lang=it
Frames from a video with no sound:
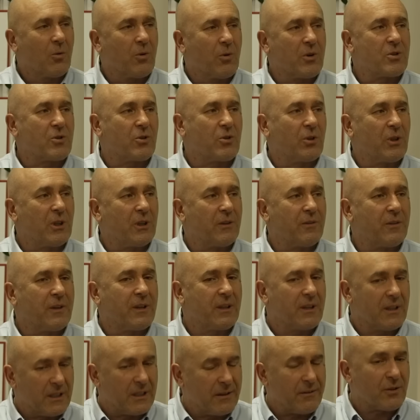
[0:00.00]
Questo
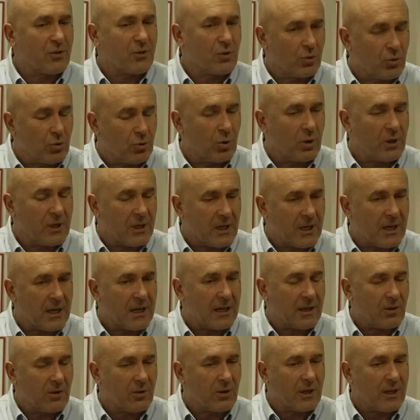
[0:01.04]
deve, deve
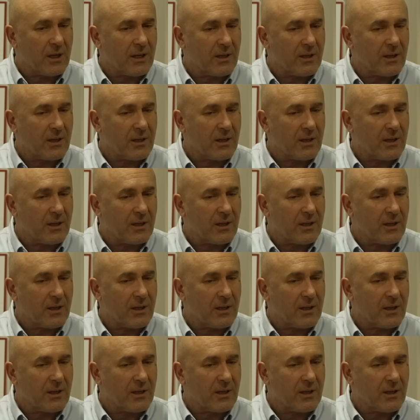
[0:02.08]
sottolinearlo che